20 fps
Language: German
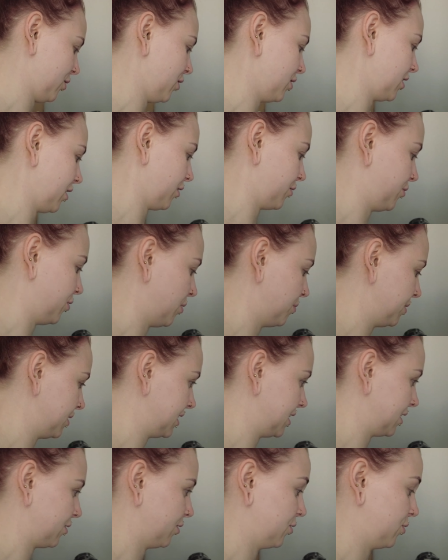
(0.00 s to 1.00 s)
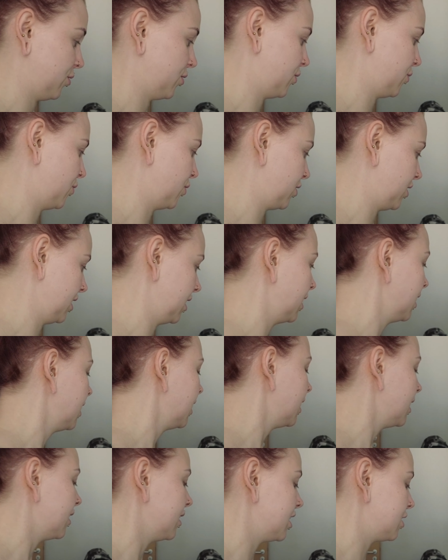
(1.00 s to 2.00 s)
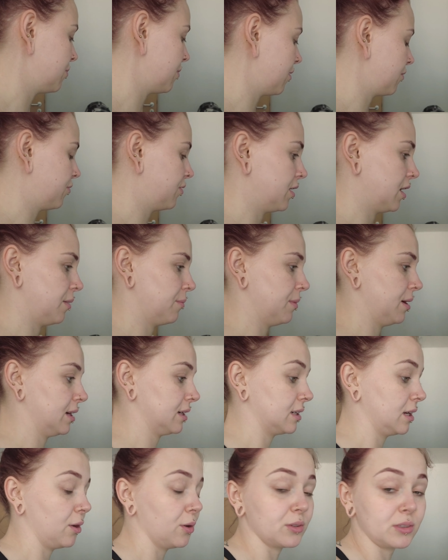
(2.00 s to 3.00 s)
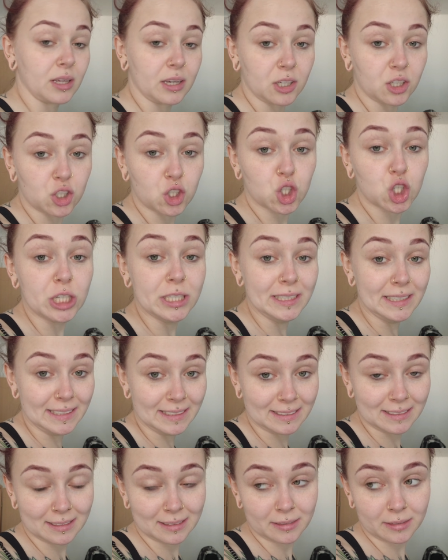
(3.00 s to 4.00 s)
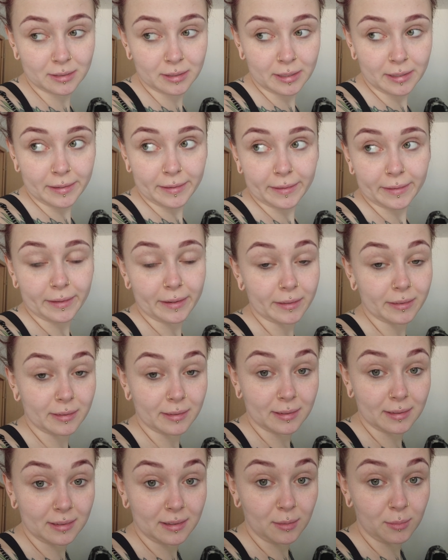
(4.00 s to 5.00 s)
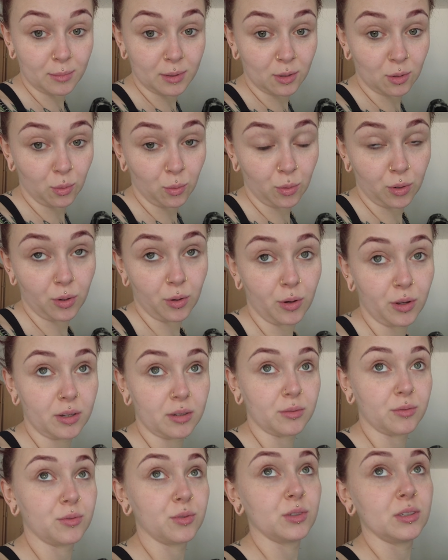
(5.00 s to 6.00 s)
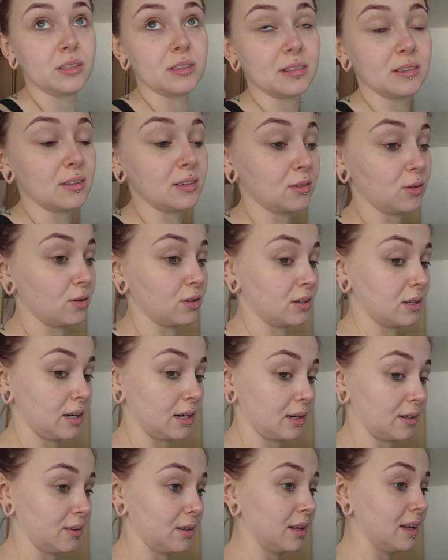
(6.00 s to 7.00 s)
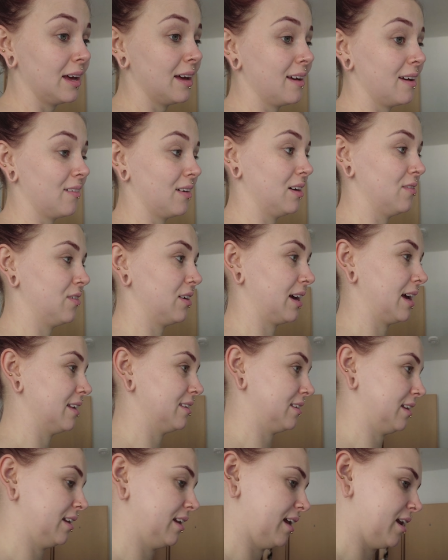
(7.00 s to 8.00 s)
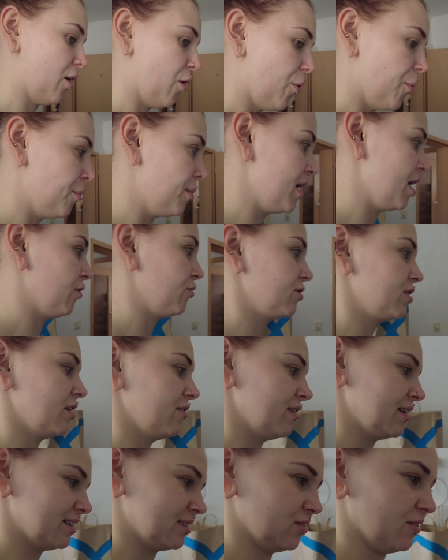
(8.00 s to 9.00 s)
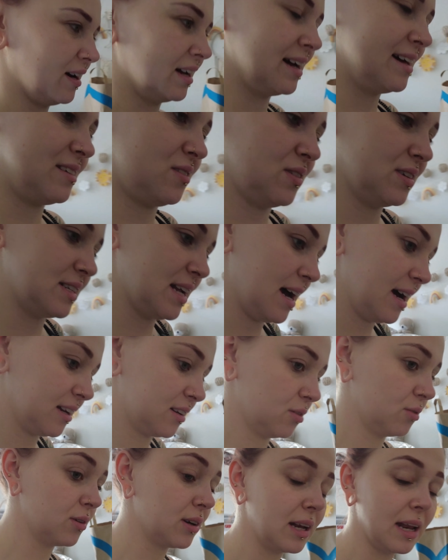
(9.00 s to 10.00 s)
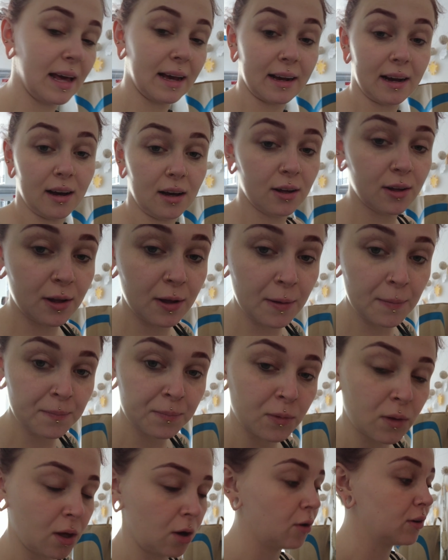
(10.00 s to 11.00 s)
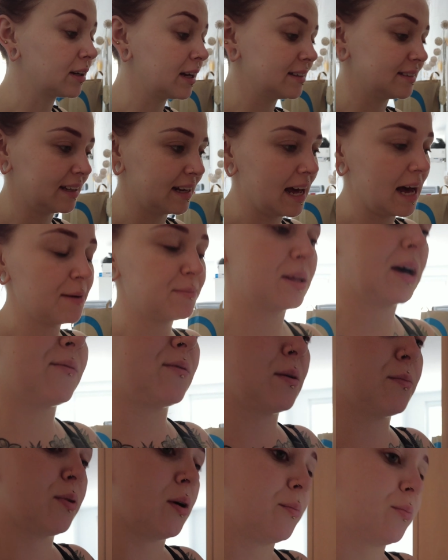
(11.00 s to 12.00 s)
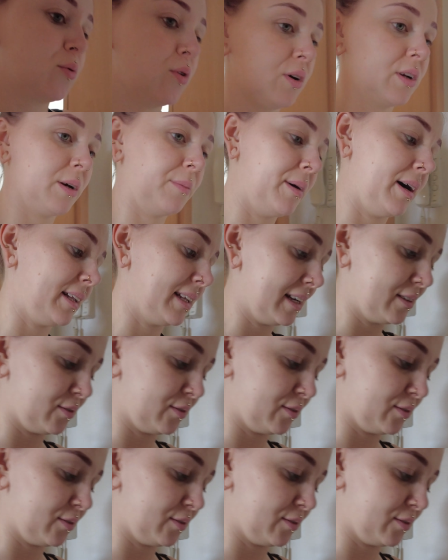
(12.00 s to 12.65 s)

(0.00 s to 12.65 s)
Sonntagvormittag und sonst wird hier nicht mehr viel gemacht, außer gechillt. Das ist die Methode heute für diesen Sonntag, weil wir gestern dann auch mehr unterwegs waren, als wir dachten und länger. Und gestern Abend haben wir Popcorn gemacht.